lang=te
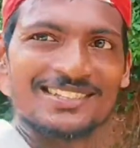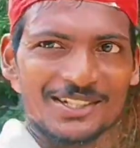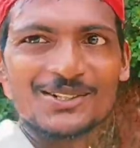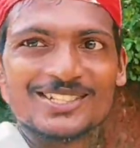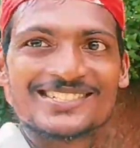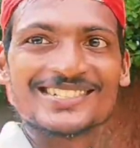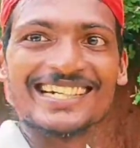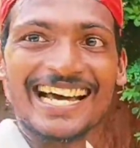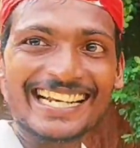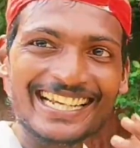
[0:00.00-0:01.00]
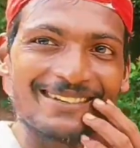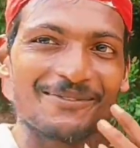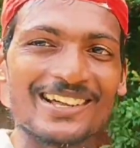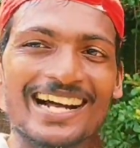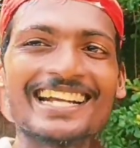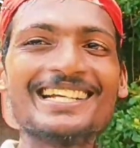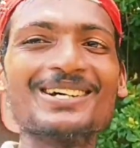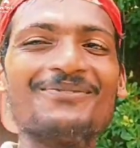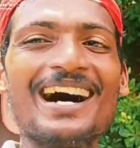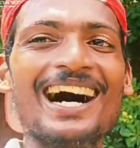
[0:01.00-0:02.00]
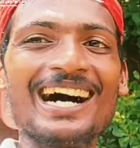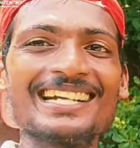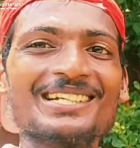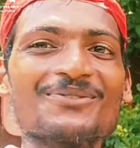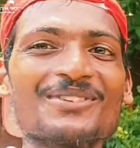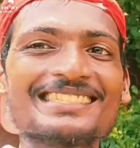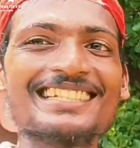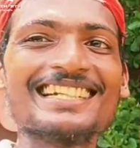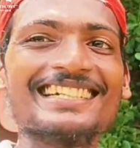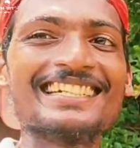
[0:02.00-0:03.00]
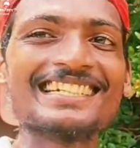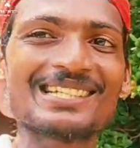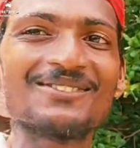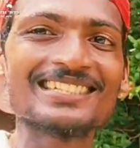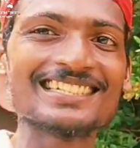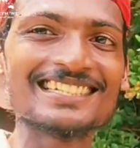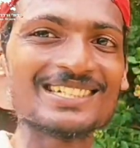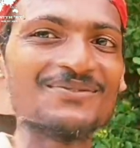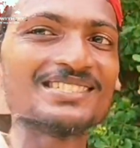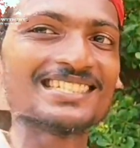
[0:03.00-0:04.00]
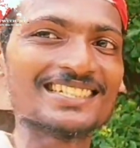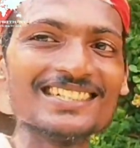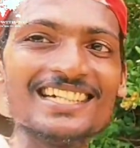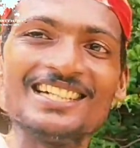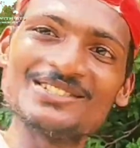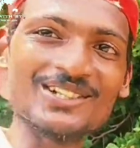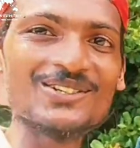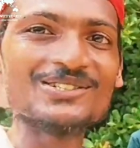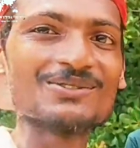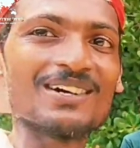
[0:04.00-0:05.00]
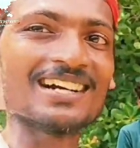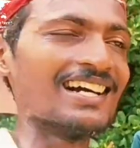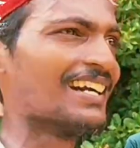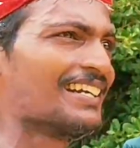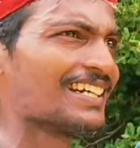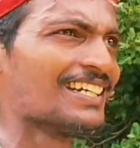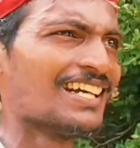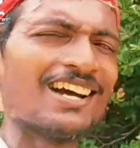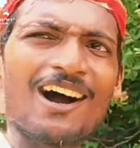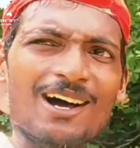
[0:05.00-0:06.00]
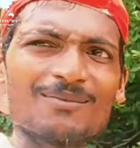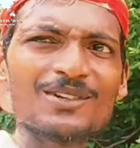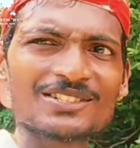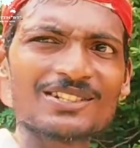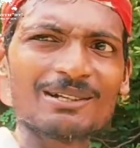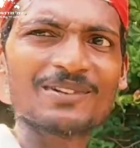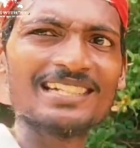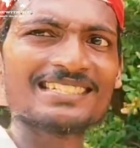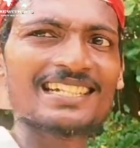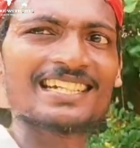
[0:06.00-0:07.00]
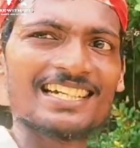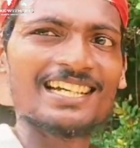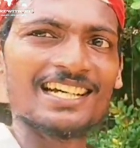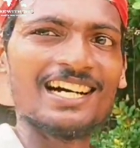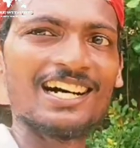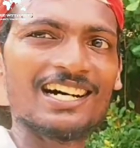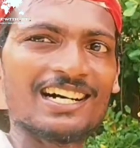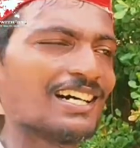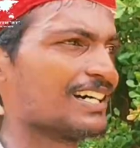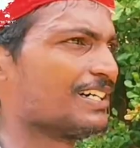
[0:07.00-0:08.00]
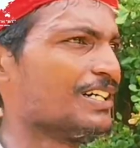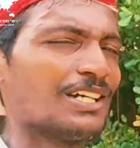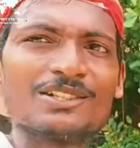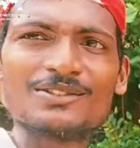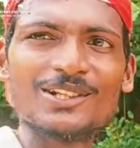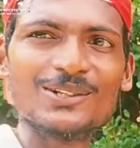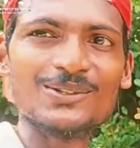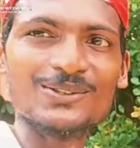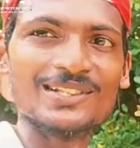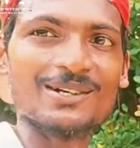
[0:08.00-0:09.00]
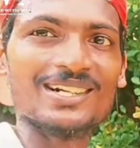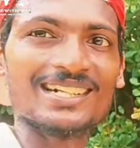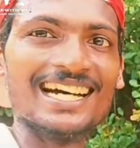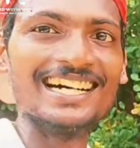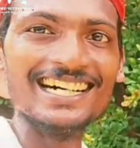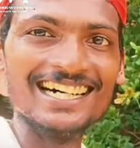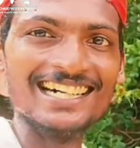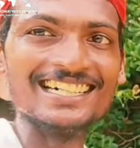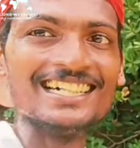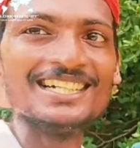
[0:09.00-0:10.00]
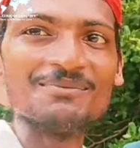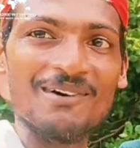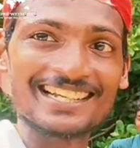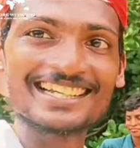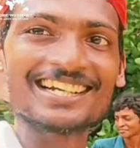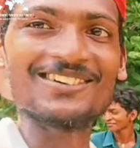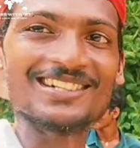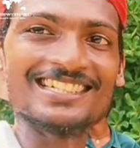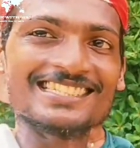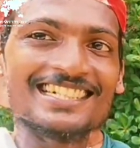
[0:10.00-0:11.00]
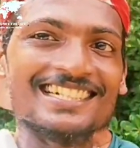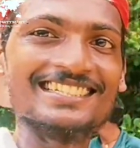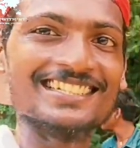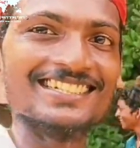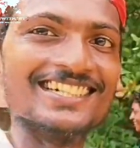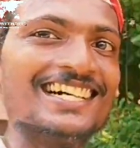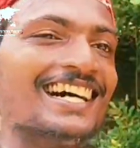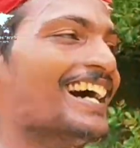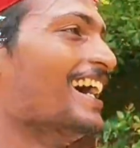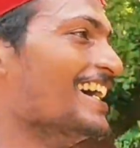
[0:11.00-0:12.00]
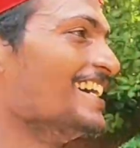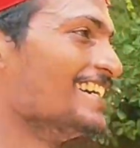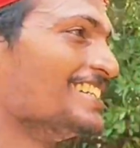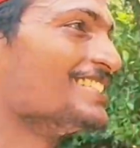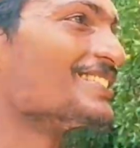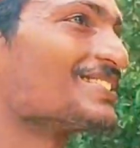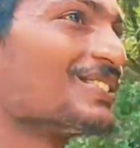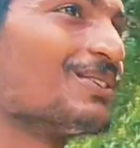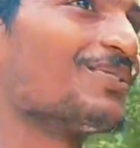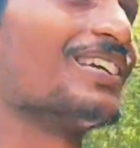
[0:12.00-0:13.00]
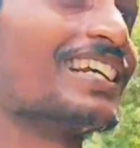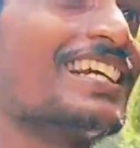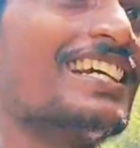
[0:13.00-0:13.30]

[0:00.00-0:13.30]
తెలుగు వచ్చి అరే ఇప్పుడు అడిగిన అడిగిన ప్రశ్నలన్నిటికీ సమాధానాలు చెప్పేశారు తెలుగు వచ్చి బాగా అంటే ఆల్మోస్ట్ రిప్లై ఇచ్చే తెలుగు ఉందనమాట మనకే రావట్లేదు సరిగ్గా తెలుగు సూపర్